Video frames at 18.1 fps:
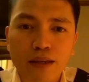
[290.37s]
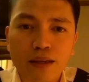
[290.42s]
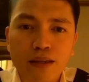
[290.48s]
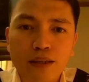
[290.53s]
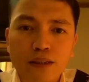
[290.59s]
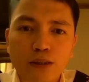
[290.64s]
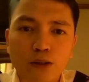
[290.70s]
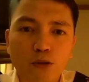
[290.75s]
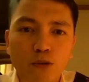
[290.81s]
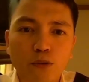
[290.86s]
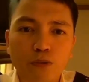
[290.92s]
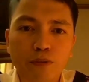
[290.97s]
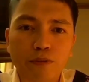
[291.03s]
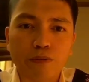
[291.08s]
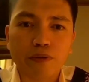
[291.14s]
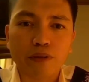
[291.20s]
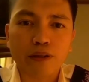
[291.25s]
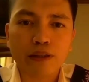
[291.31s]

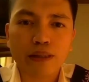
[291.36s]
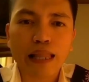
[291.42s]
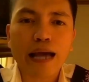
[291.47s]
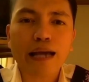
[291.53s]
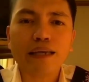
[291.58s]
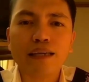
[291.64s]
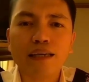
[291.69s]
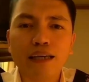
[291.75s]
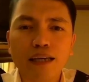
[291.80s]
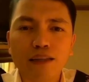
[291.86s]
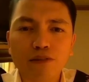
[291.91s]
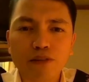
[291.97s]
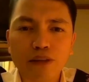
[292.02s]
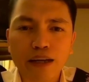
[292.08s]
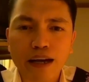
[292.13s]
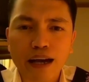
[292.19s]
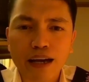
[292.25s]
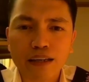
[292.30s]
So, lagi ganun
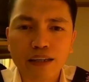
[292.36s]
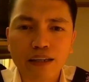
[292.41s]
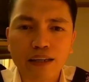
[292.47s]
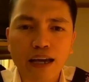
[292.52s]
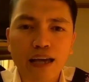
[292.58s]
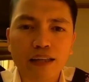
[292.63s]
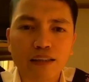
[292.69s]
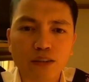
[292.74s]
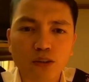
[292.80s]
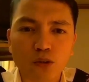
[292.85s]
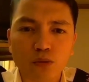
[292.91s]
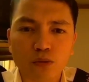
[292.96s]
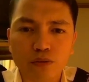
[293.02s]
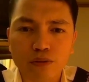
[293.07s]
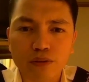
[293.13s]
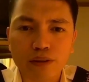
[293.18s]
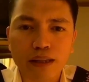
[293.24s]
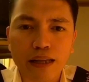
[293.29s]
ang aking attitude.
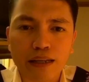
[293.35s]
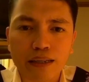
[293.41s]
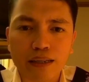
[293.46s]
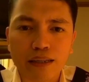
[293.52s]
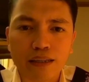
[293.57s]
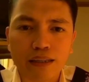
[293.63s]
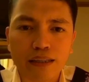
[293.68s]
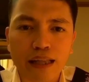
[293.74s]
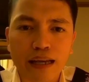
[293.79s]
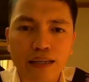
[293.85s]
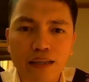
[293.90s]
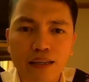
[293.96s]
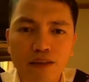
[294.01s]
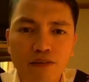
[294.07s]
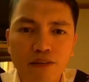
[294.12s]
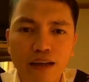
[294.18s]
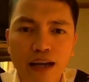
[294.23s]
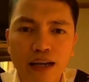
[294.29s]
Laging,
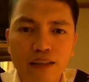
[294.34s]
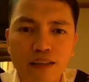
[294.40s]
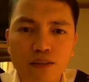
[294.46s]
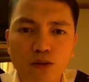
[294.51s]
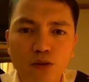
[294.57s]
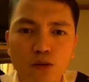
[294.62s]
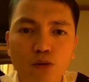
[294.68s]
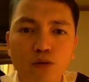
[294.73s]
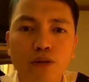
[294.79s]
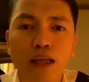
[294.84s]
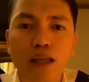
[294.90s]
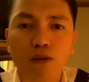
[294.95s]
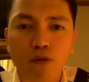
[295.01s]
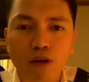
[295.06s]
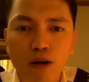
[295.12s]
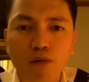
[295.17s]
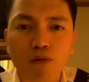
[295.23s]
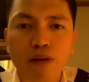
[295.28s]
laging yun ang attitude ko.
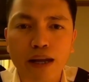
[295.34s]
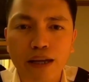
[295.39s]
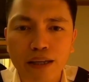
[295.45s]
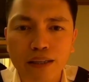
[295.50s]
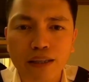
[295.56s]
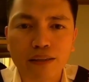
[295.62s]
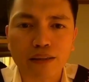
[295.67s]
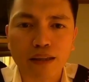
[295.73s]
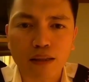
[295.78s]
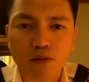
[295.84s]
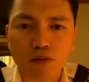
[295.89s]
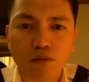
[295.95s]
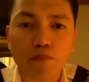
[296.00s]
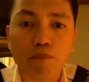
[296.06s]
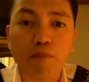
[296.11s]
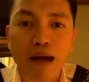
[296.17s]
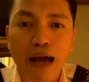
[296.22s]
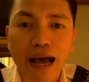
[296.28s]
Tanong ako lagi ng
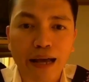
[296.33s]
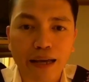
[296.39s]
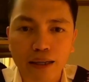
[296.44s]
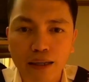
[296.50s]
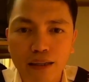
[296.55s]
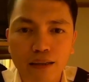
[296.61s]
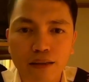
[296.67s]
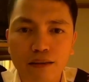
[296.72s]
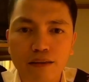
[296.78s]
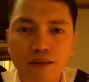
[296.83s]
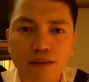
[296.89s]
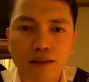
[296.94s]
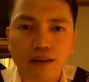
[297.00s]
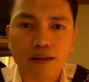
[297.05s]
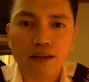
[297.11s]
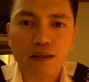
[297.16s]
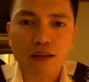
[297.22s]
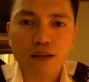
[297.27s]
tanong, bakit?
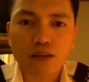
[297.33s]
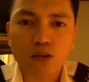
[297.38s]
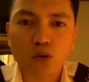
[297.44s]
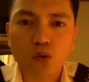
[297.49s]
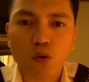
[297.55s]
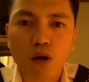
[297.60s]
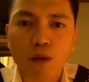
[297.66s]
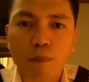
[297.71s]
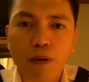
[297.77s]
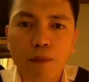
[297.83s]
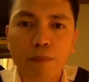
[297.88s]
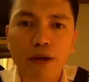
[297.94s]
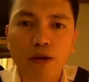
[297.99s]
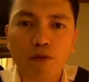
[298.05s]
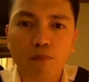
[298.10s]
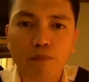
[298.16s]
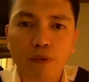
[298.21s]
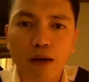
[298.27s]
So, kapag
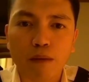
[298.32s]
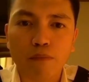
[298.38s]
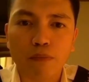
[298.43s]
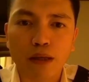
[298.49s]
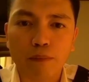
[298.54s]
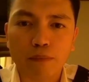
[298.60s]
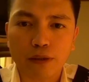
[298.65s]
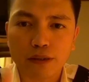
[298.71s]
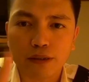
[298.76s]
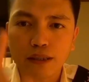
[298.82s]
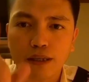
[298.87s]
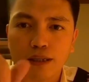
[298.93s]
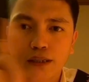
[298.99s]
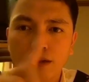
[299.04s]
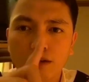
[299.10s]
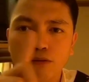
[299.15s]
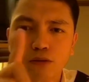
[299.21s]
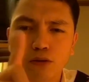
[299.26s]
mayroong problem, tas
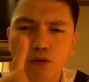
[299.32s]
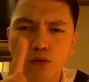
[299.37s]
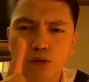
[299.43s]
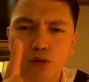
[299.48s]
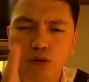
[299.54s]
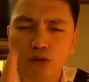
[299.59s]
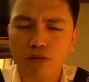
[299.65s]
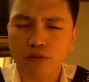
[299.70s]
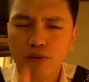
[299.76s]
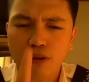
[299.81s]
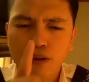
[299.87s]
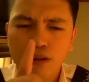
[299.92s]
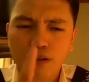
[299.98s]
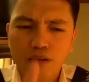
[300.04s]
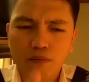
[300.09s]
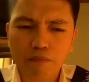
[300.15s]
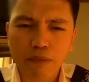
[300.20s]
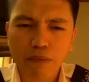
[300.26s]
nakita ko yung solution,
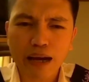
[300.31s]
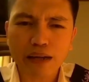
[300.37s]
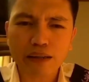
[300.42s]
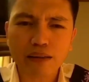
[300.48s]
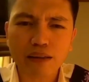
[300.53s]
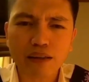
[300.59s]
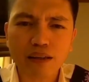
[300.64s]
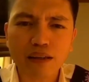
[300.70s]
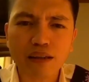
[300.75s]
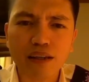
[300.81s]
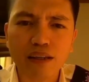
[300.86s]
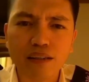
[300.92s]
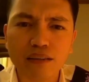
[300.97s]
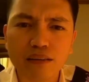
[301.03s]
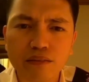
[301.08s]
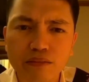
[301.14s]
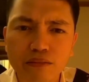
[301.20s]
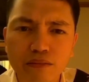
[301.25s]
bakit naging
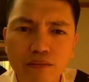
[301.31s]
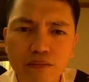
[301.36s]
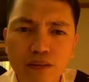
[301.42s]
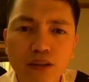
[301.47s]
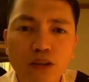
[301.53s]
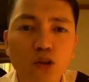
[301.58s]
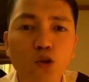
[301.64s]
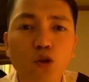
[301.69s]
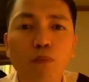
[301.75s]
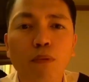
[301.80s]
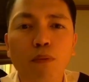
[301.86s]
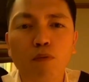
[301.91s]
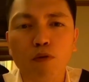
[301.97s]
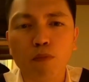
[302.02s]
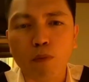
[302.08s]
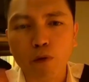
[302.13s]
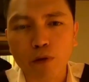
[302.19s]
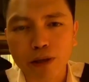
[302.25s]
ganito? So,
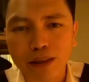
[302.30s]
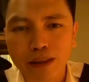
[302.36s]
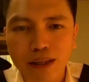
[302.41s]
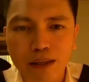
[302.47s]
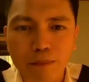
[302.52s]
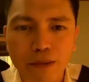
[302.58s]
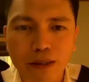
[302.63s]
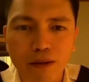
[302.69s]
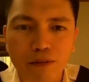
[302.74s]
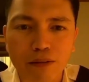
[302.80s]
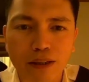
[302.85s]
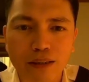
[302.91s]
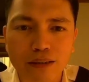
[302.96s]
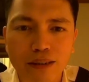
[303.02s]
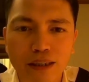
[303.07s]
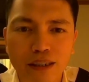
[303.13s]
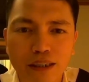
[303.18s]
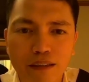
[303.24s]
magbubuklat na naman ako ng
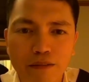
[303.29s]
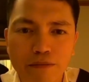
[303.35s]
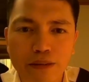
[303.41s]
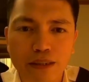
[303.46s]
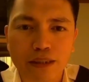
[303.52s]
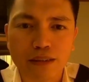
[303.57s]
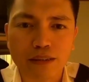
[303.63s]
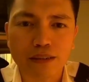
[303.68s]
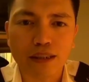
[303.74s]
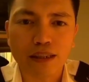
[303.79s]
isang reference.